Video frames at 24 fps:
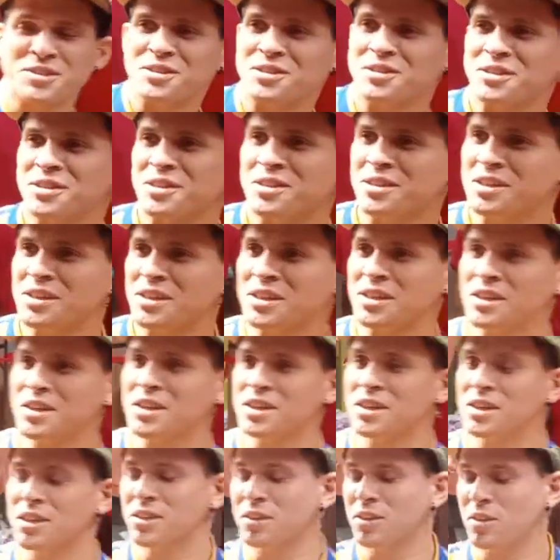horas fecha?
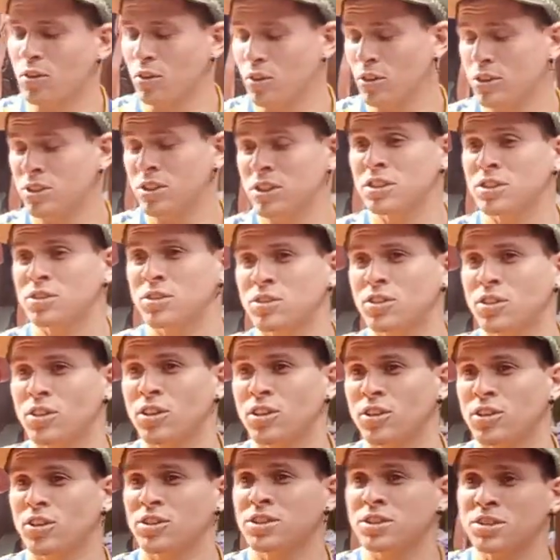É, hoje,
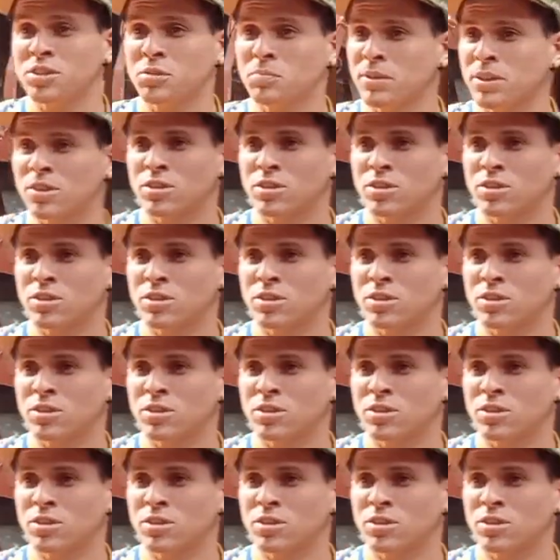12 do